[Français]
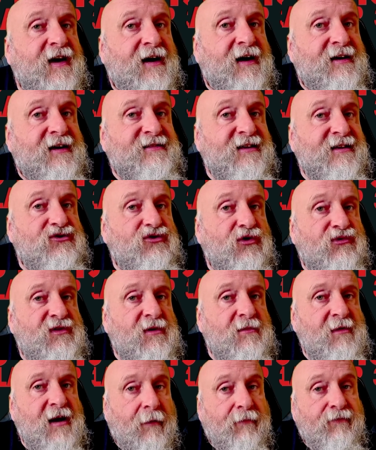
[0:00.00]
réaliser ce
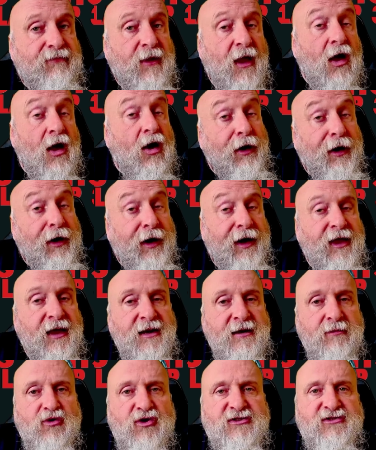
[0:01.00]
film-là. Rien
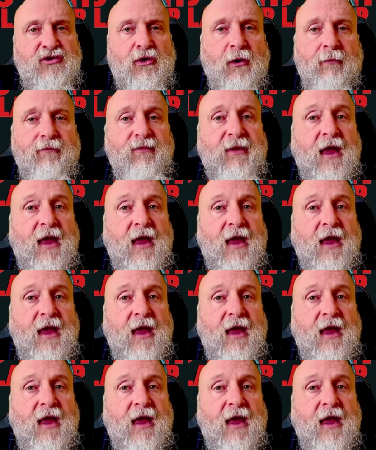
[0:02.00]
n'est moins sûr.